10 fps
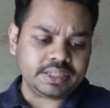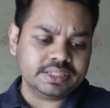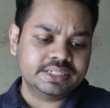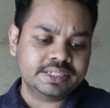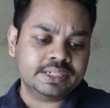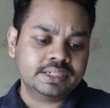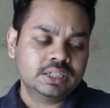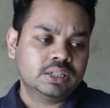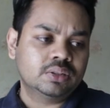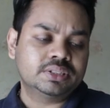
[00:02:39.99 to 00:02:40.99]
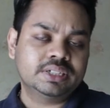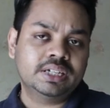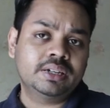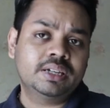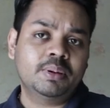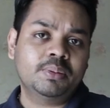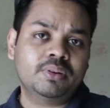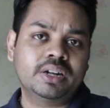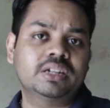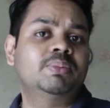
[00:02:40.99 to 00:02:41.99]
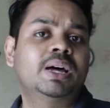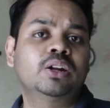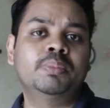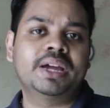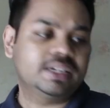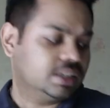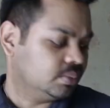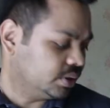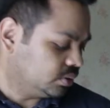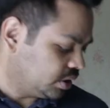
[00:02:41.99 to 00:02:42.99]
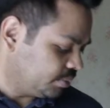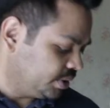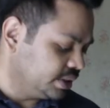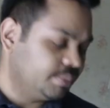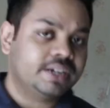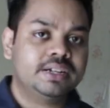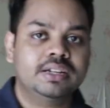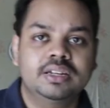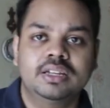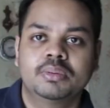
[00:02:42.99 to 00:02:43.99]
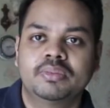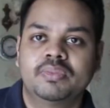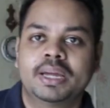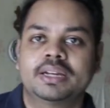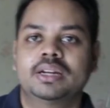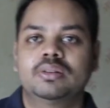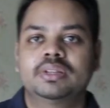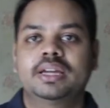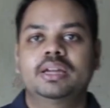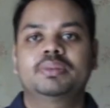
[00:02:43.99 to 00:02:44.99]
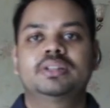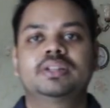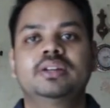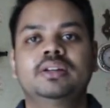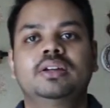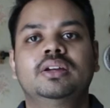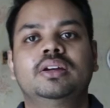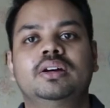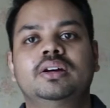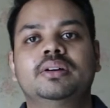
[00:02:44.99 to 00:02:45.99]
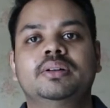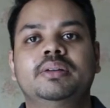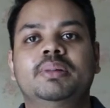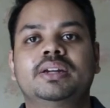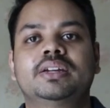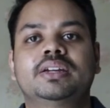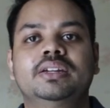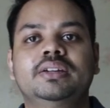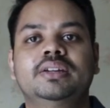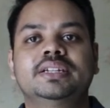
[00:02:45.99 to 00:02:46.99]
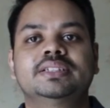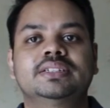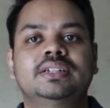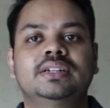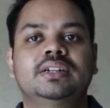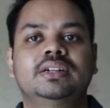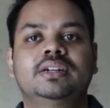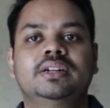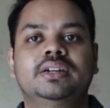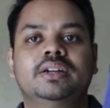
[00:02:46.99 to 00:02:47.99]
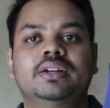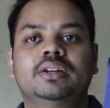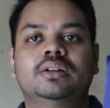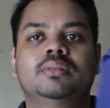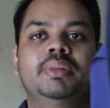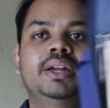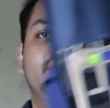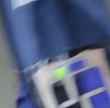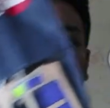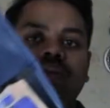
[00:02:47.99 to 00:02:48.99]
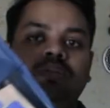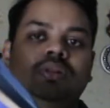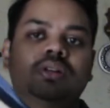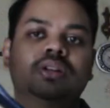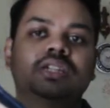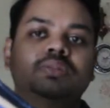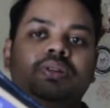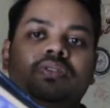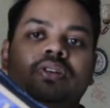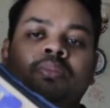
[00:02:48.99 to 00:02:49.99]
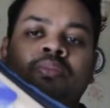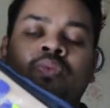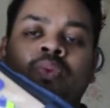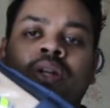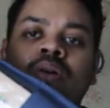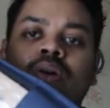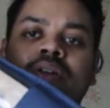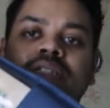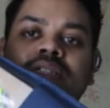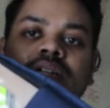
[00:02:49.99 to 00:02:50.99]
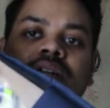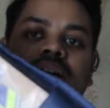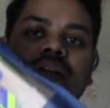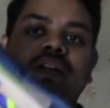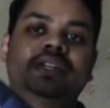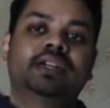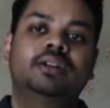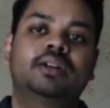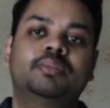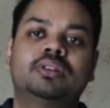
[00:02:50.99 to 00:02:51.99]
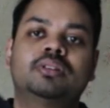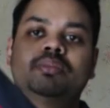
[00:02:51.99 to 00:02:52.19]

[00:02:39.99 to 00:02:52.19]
সেটা হচ্ছে কি কীভাবে করে একটা ভালো ব্যাট কিনবেন তো আমি যে ব্যাটটা কিনি আমি ব্যাটটা একটু দেখাই আপনাদেরকে এই ব্যাটটা কিনি এসএসএ ব্যাটটা একদম কাশ্মীর বিলো অরিজিনাল এটা আপনার